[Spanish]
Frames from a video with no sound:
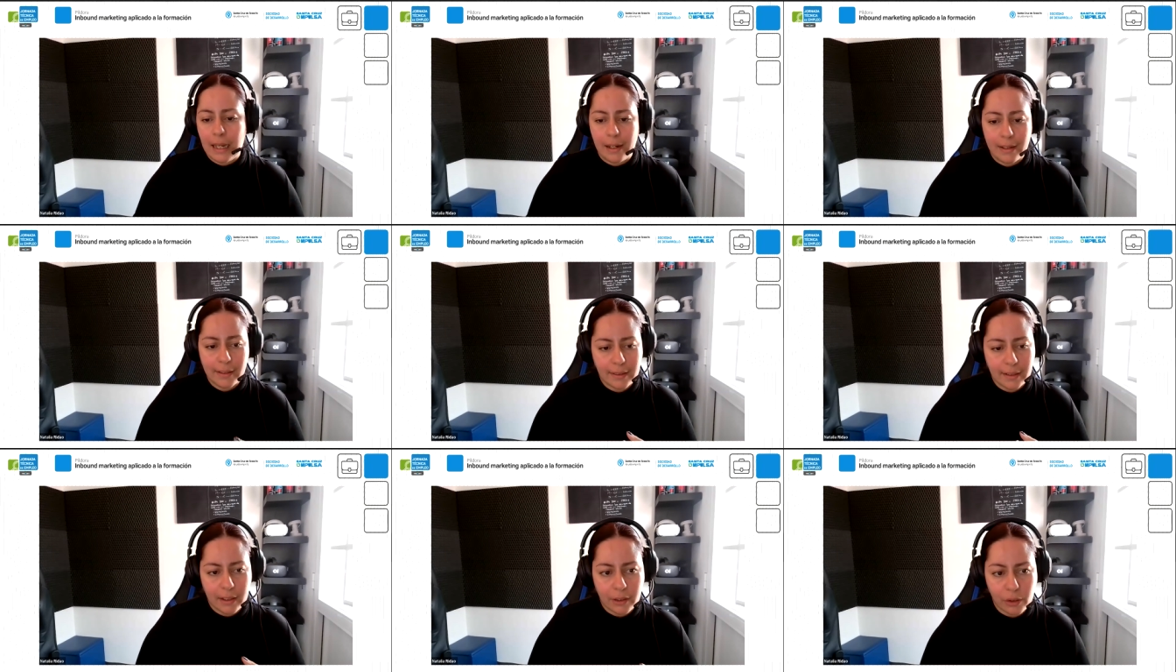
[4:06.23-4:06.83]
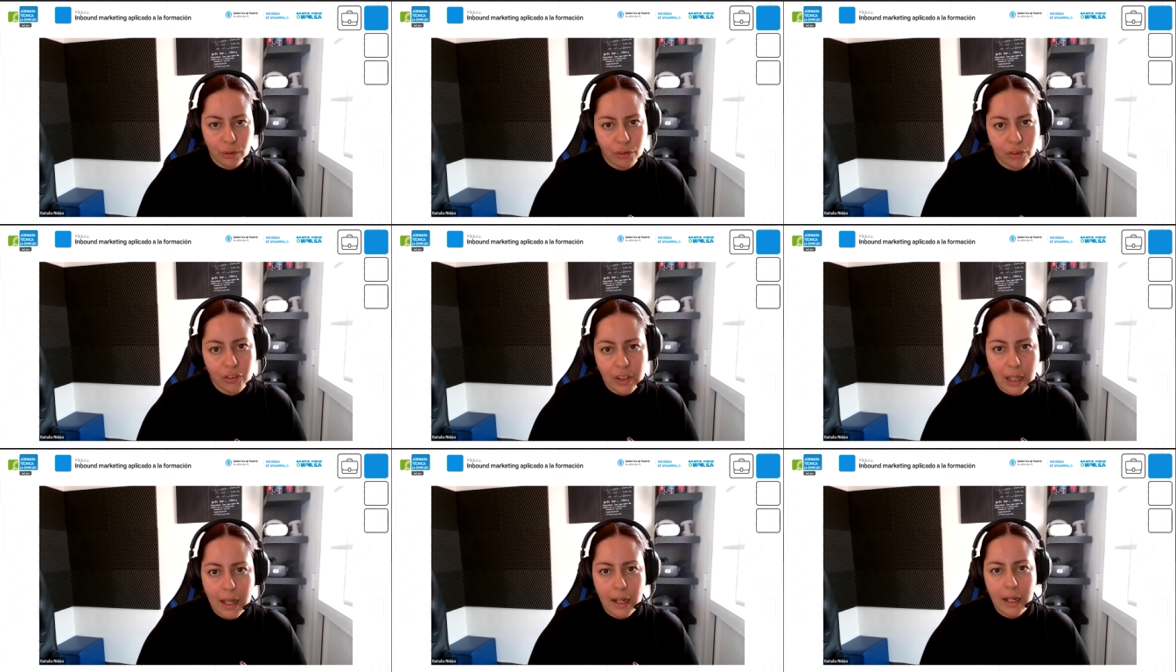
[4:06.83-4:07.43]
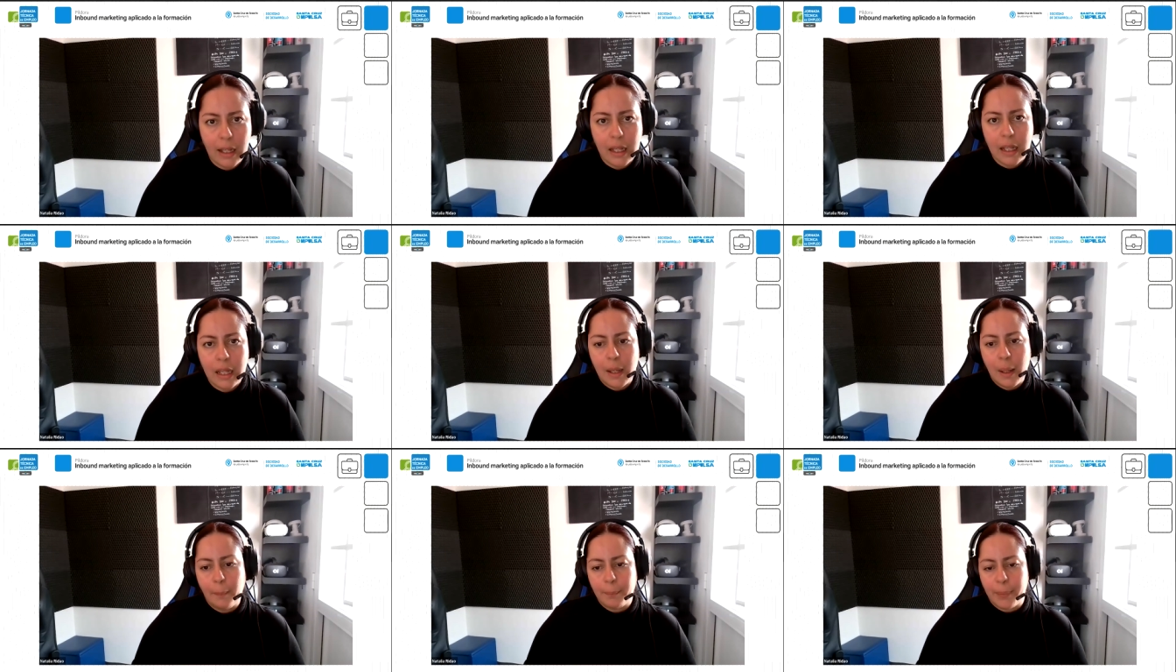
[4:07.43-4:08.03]
el estrato social,
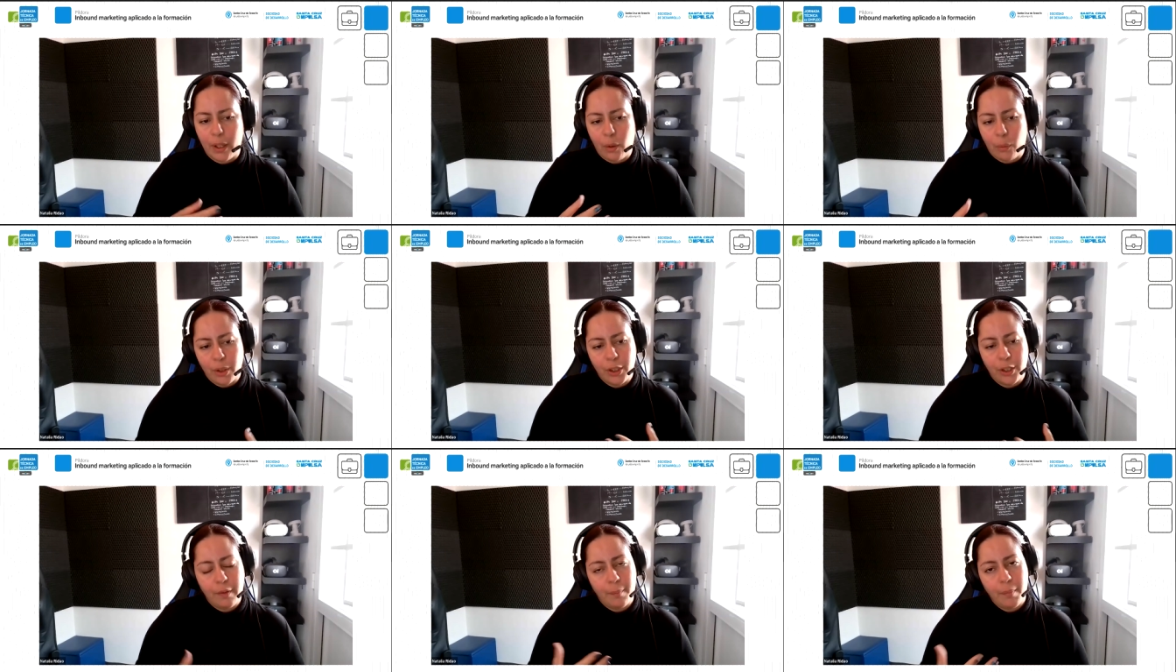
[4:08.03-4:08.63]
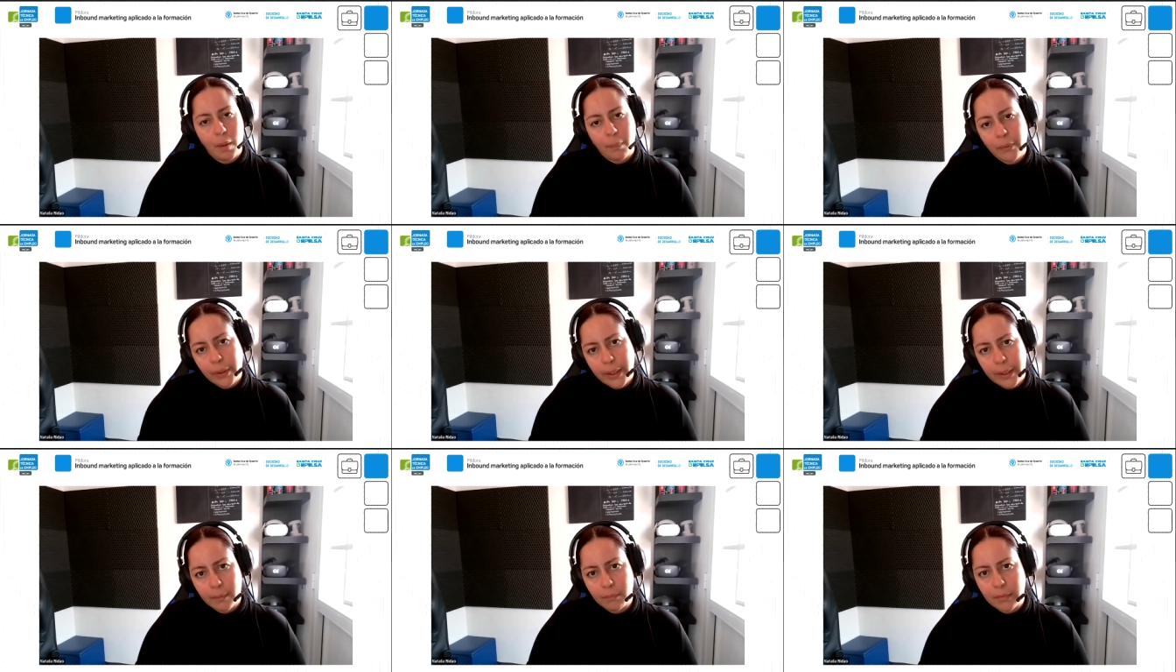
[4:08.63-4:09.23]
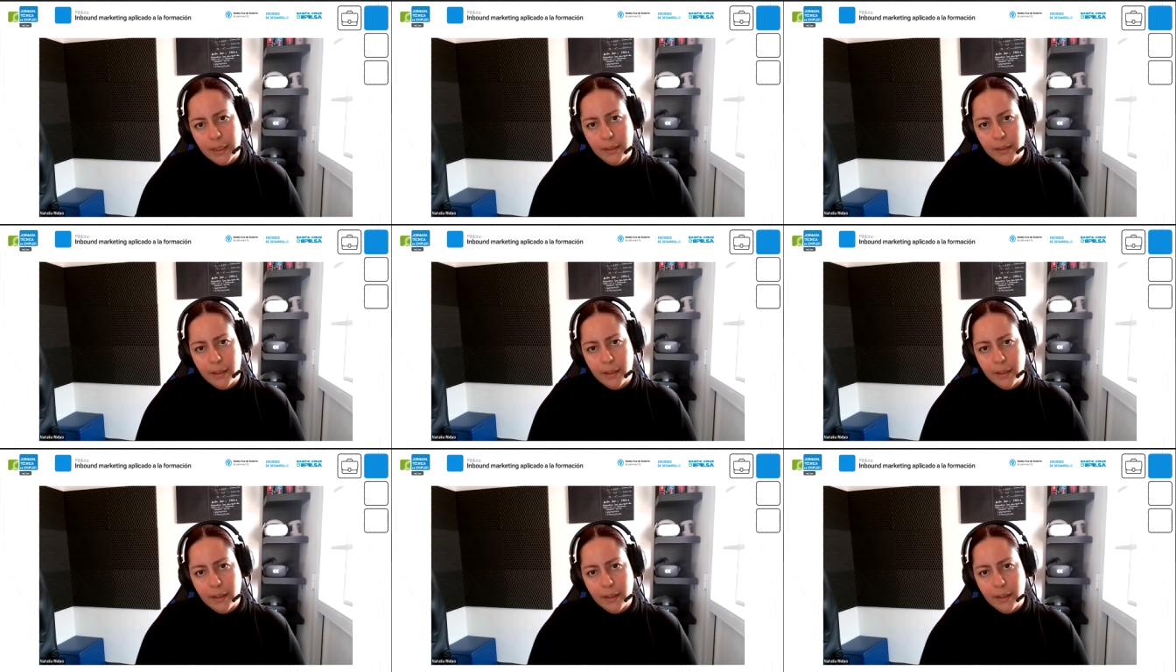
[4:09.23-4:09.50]
pero cuando vamos a poner en,